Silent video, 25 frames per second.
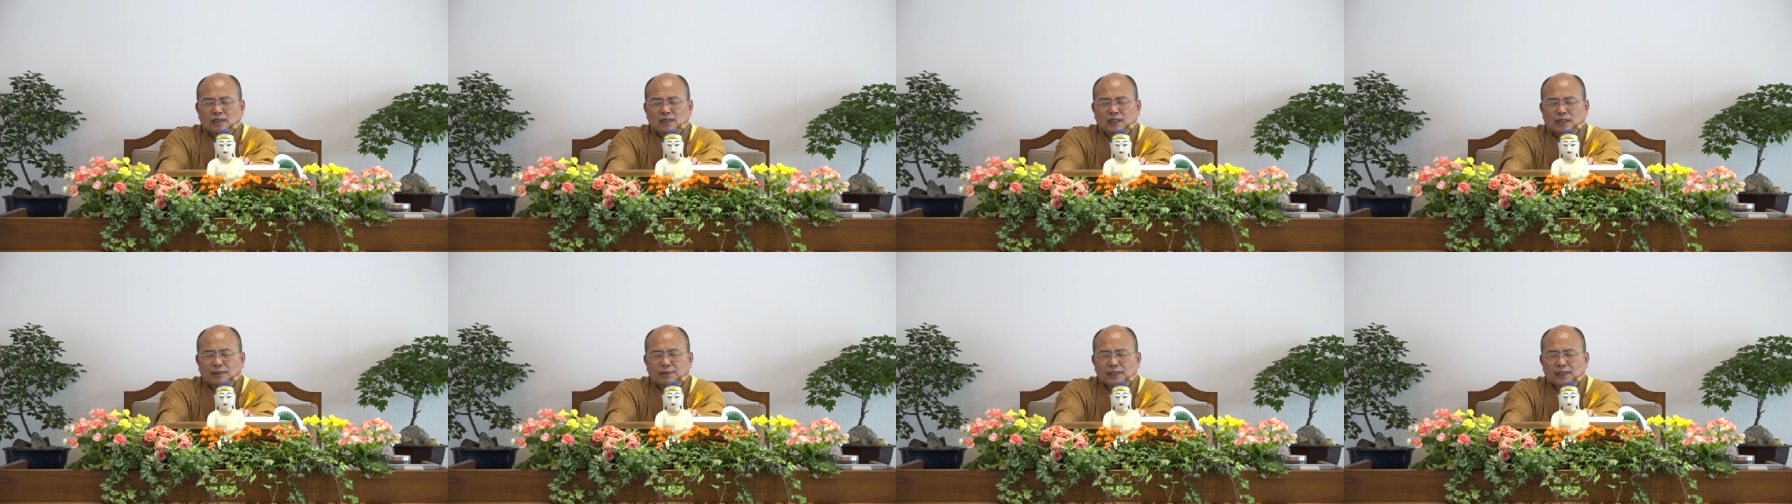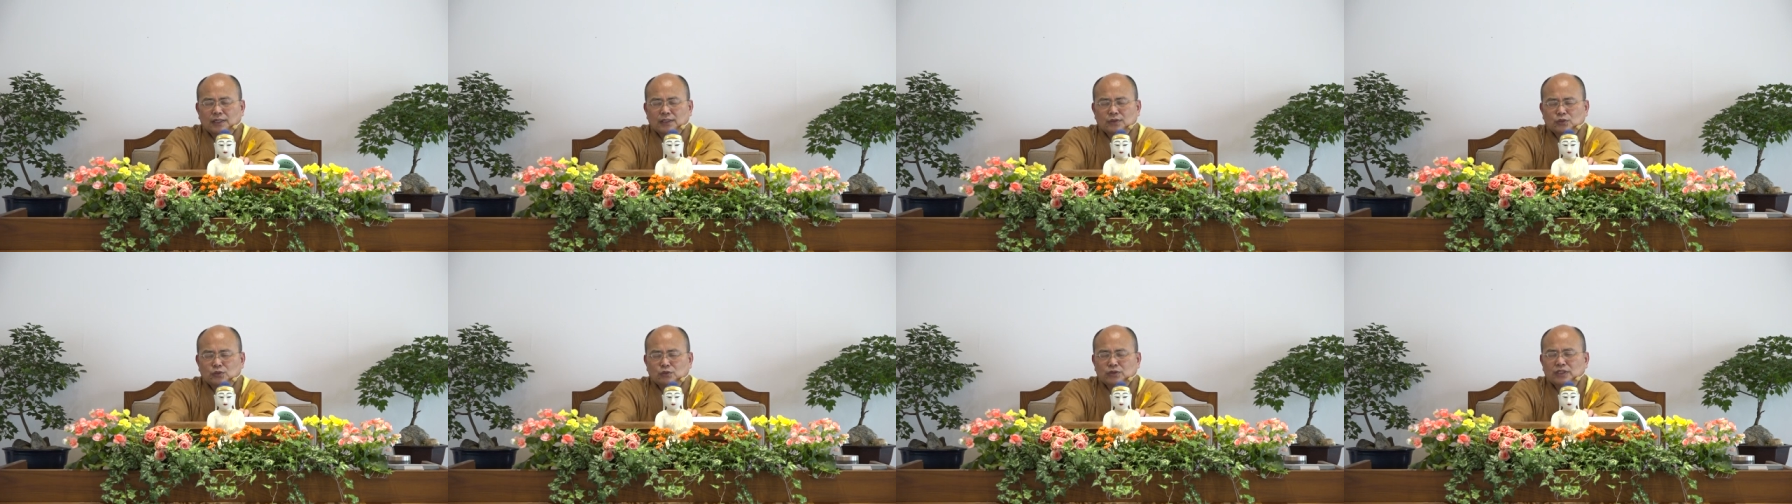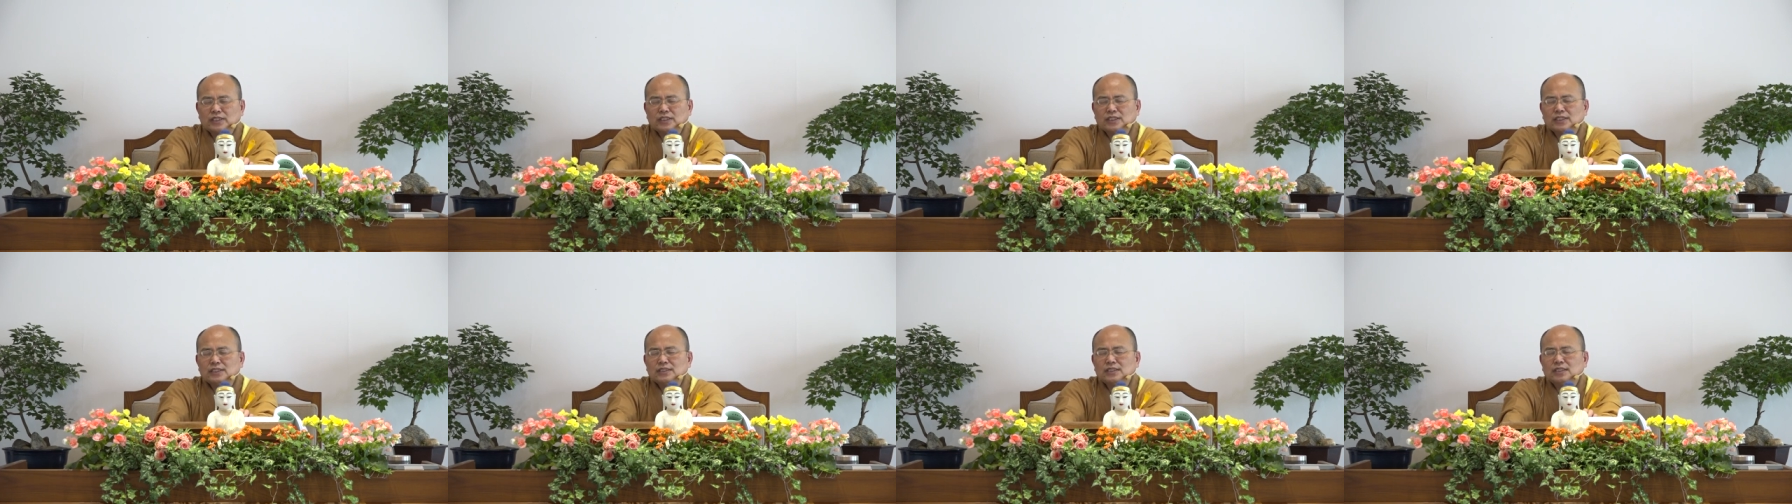那么竹
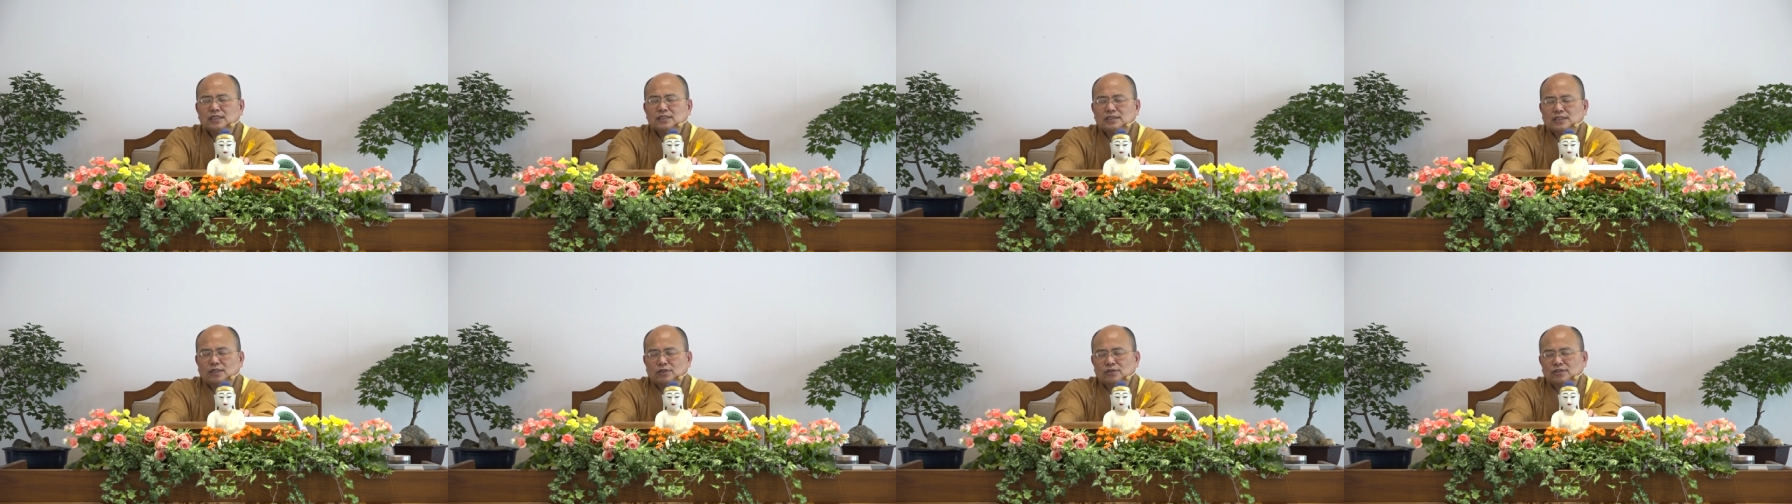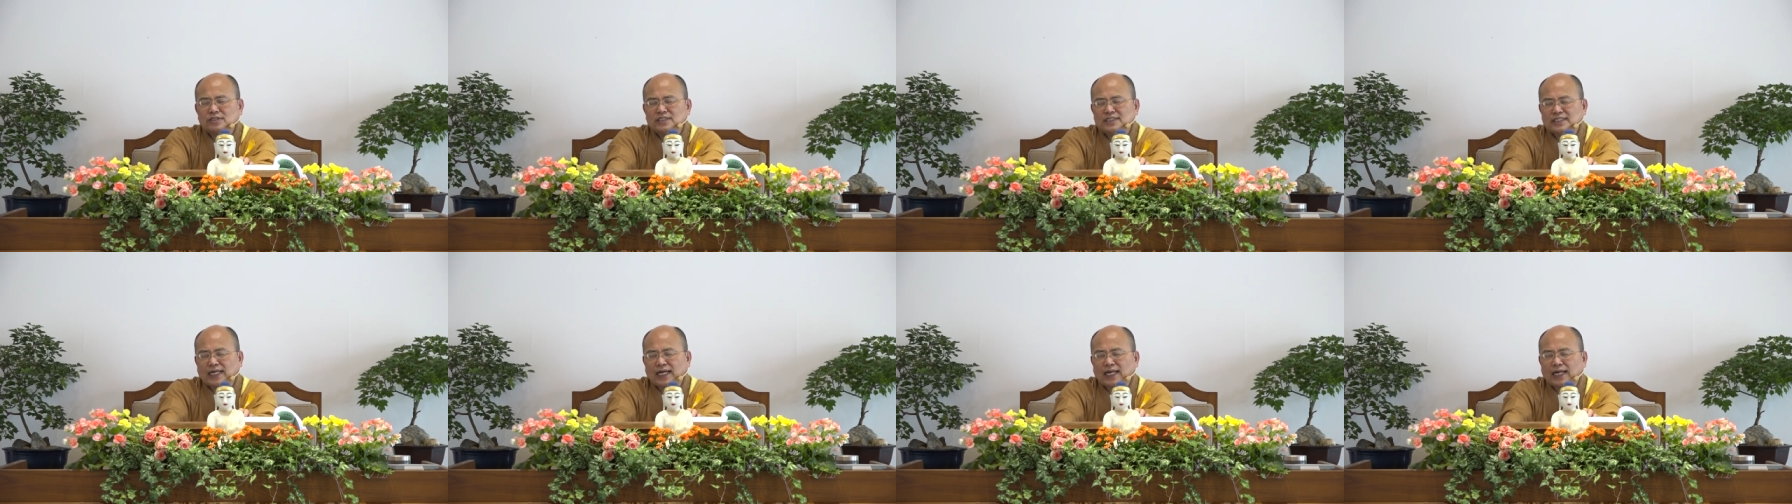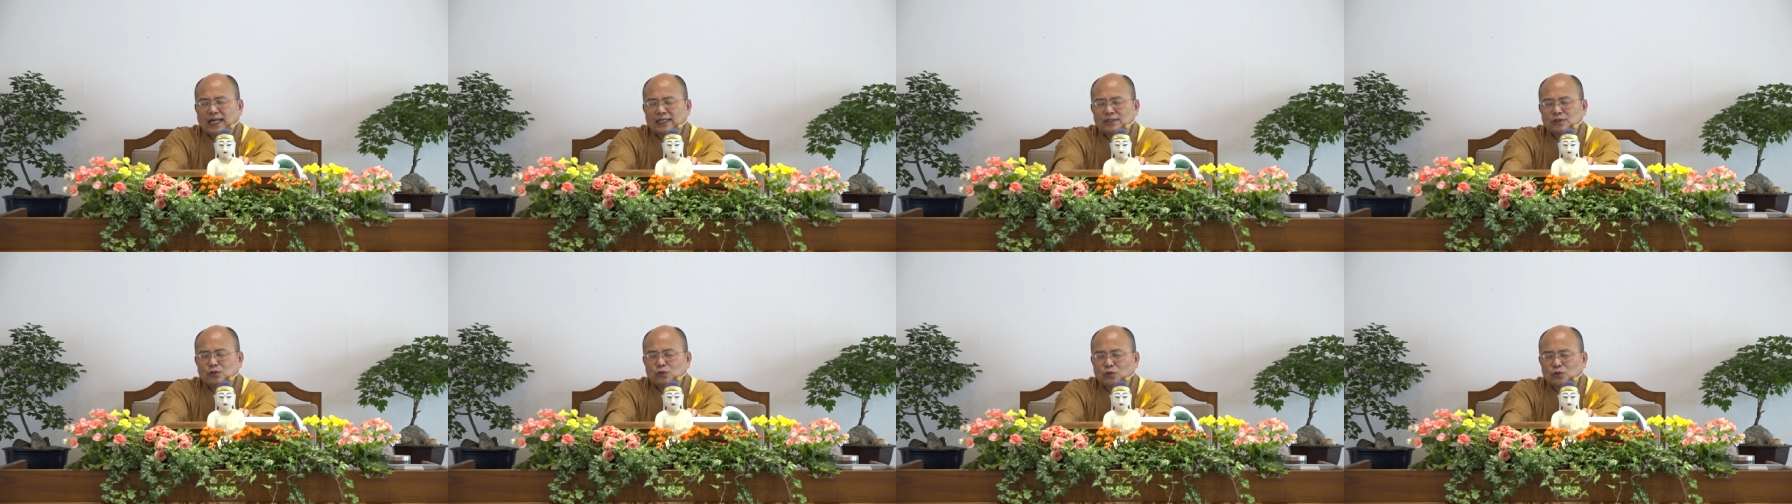林金色叫做迦
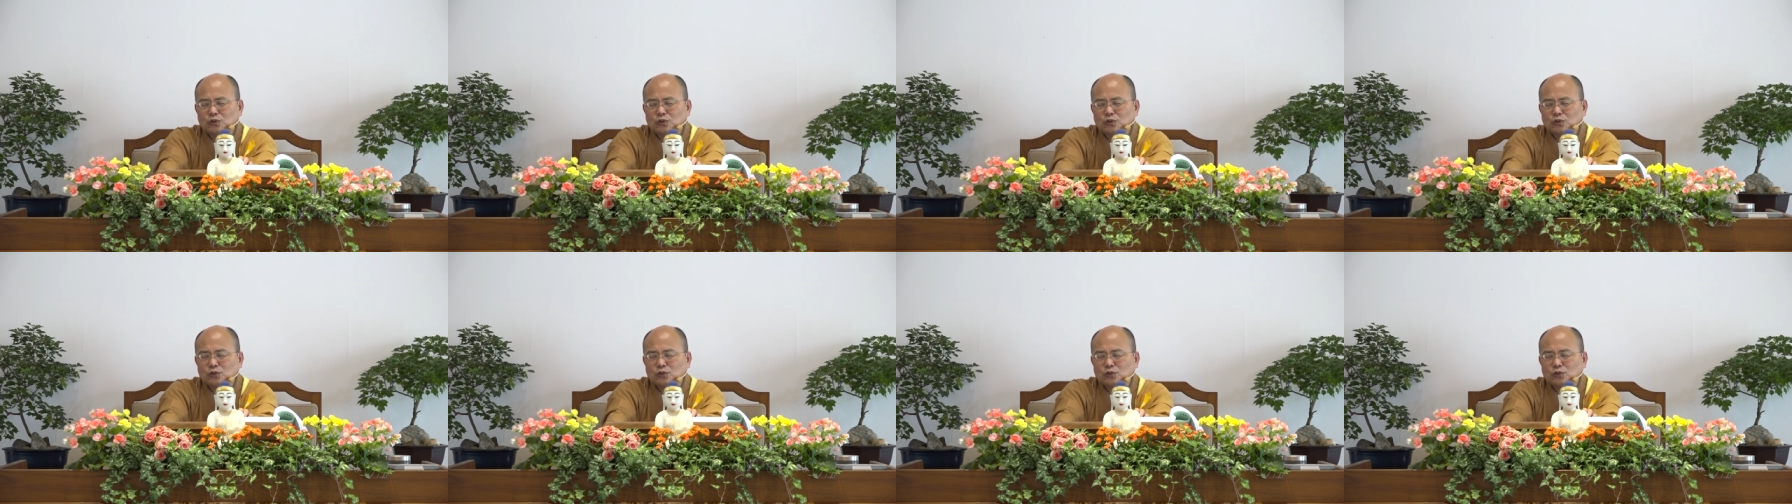兰